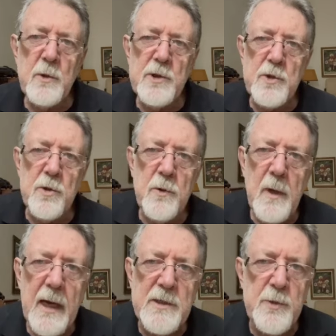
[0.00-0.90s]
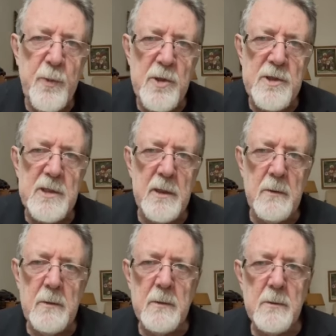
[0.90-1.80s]
estou à
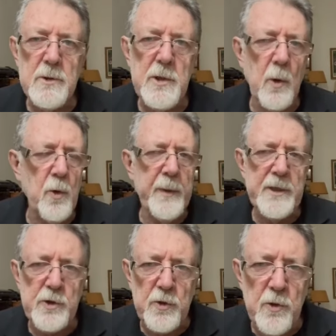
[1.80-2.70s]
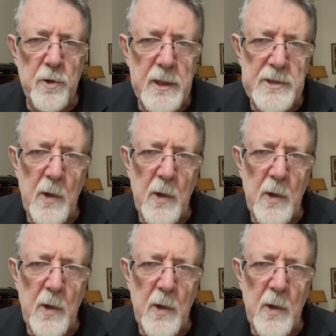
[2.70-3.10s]
disposição de alguma editora,